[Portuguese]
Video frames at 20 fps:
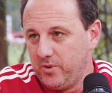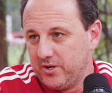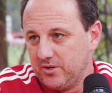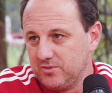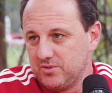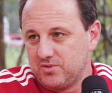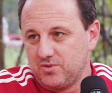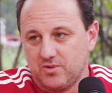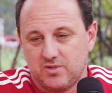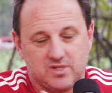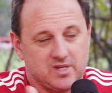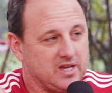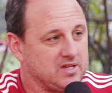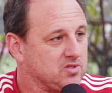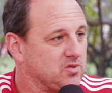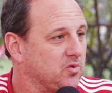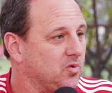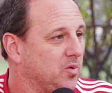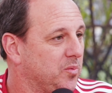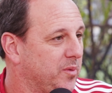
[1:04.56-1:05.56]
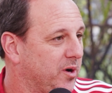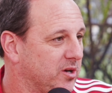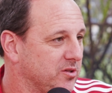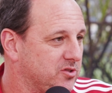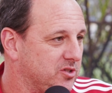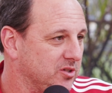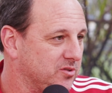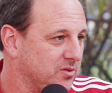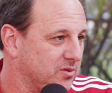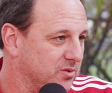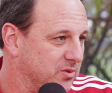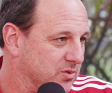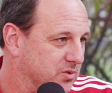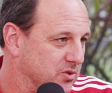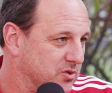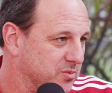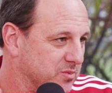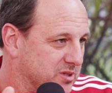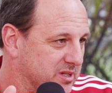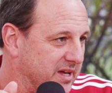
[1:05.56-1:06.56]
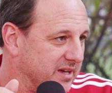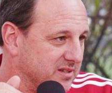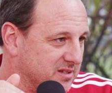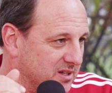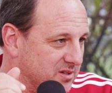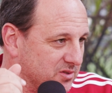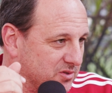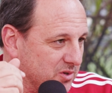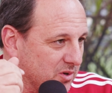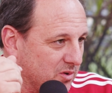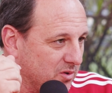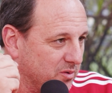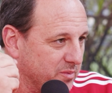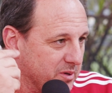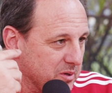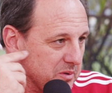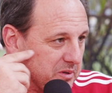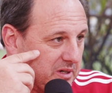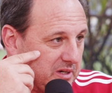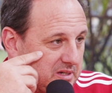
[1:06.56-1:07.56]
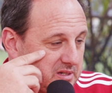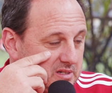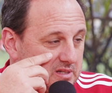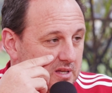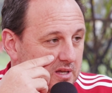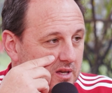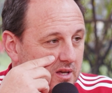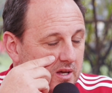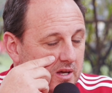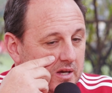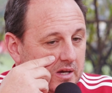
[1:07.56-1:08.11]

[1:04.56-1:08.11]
um ano de sucesso com o maior título dos últimos 10 anos que o clube conquista.